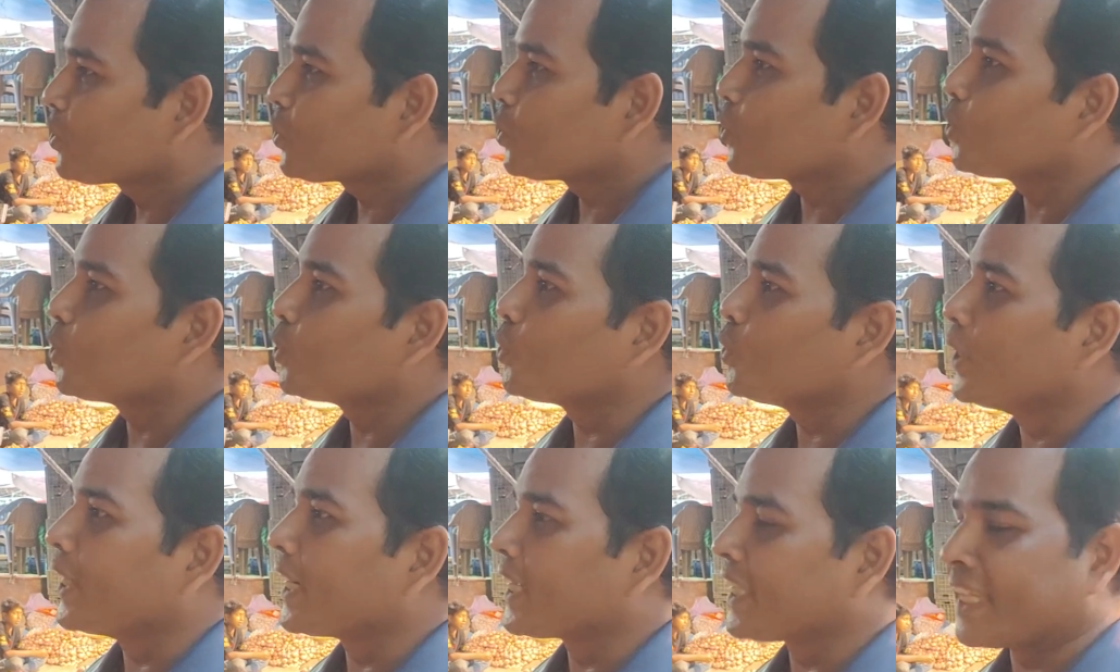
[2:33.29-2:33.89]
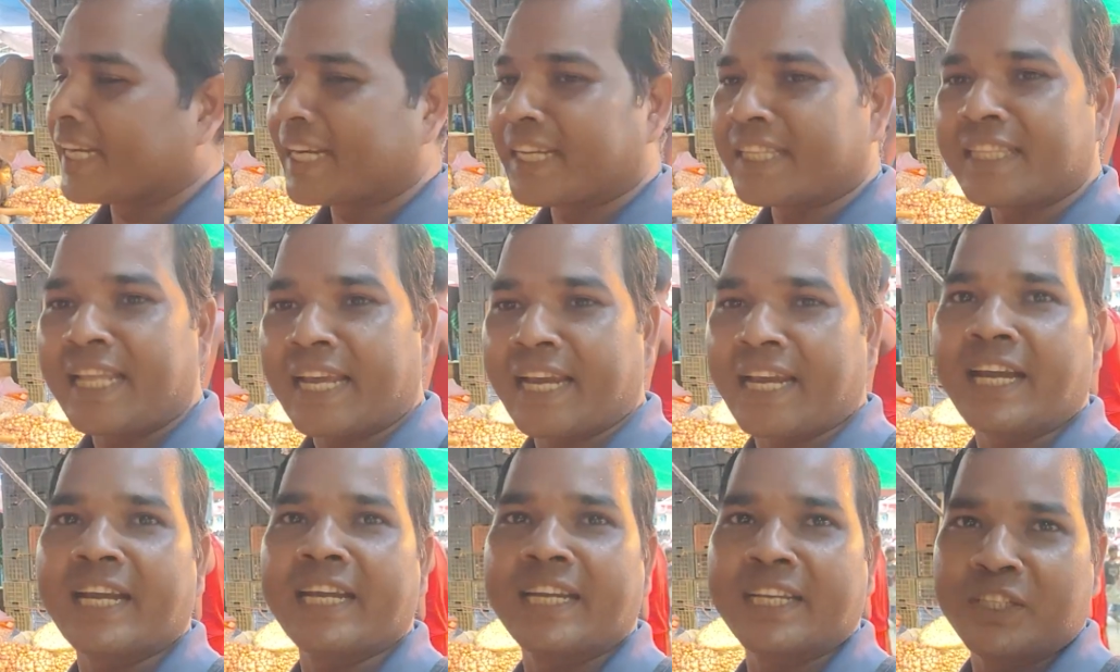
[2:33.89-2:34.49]
শুধু দু এক জায়গায়
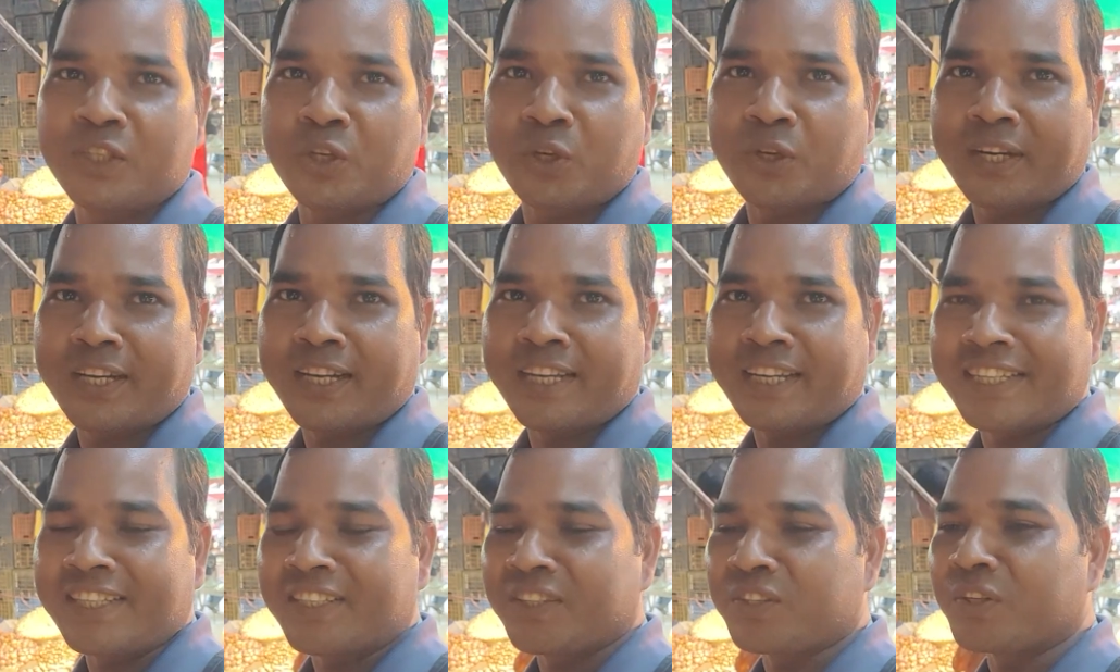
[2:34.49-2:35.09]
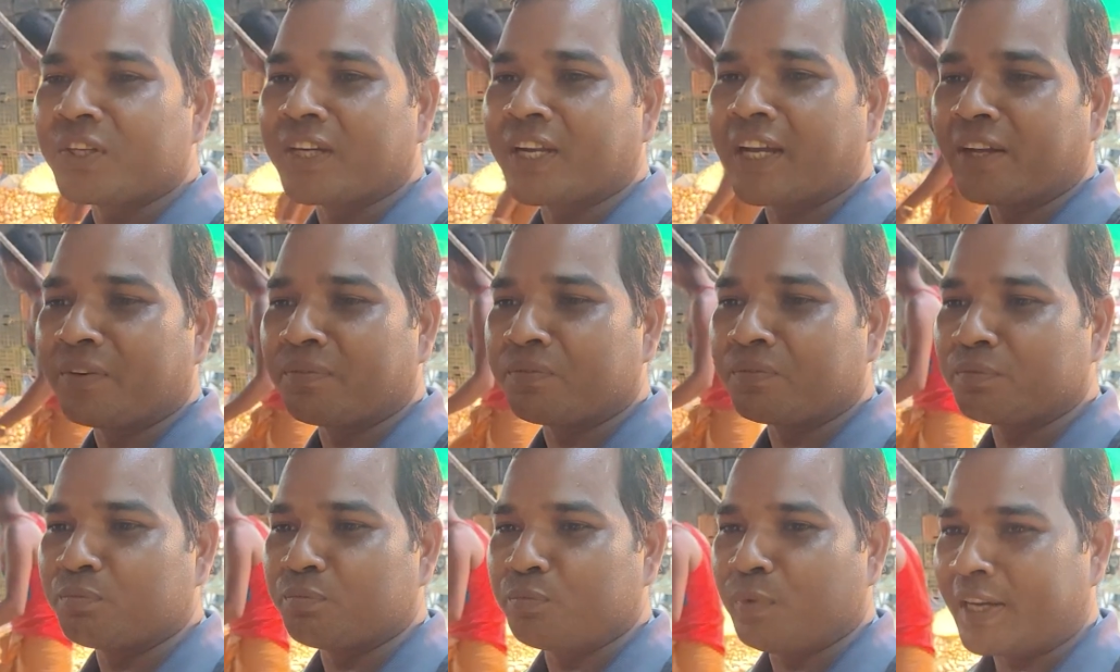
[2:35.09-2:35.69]
দেখায় এই সরকার কিন্তু এটা
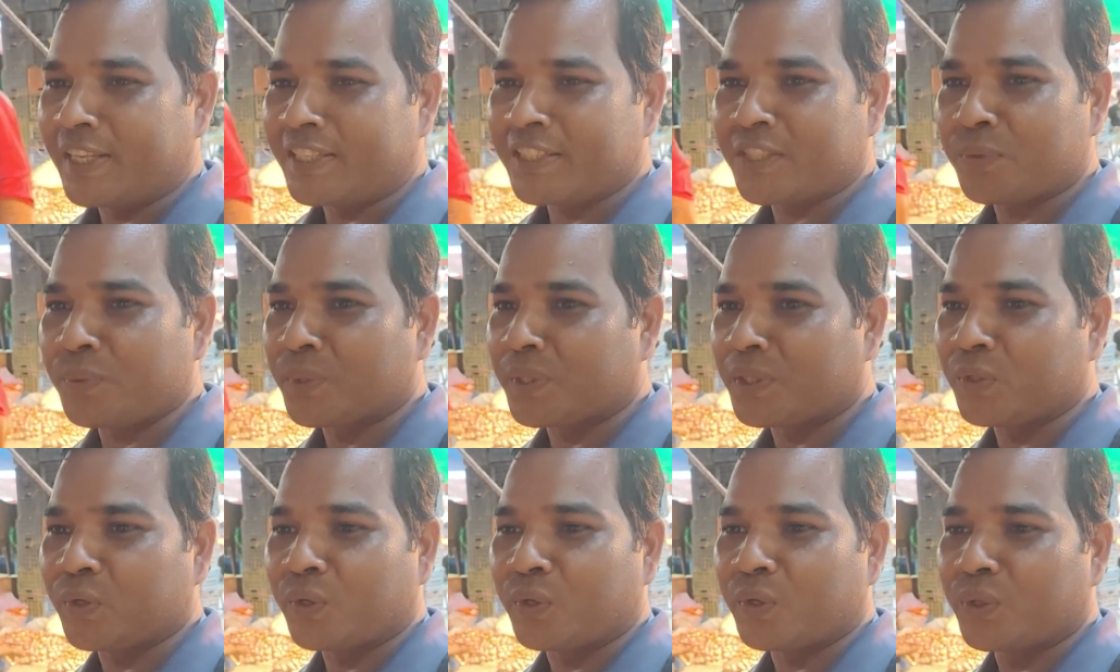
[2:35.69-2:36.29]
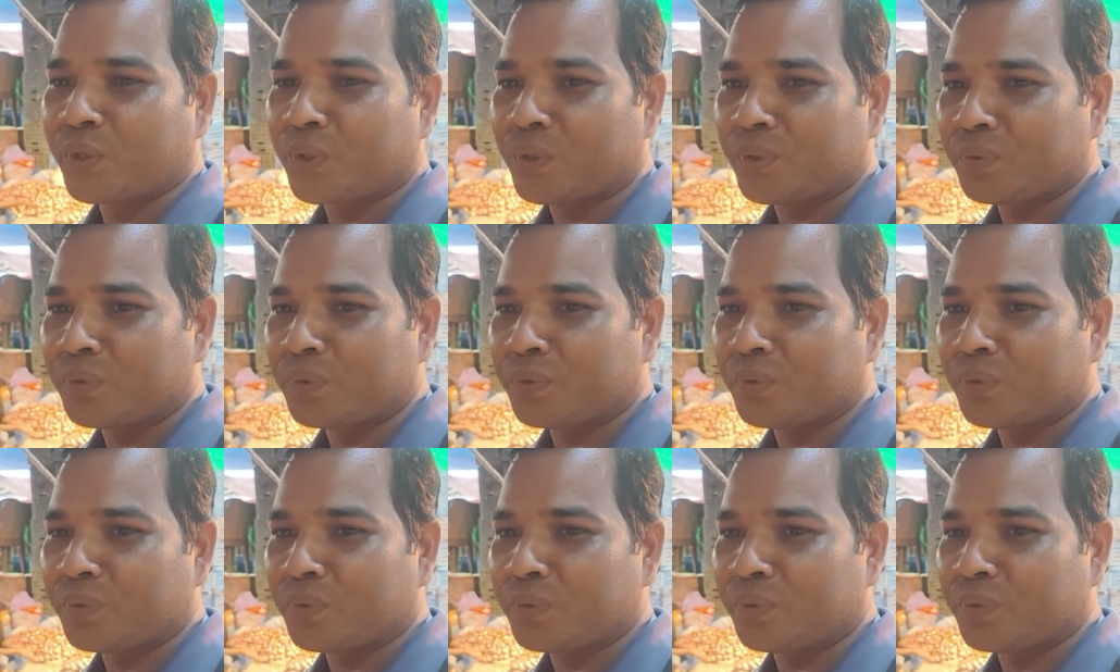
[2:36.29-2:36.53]
বাস্তবে তো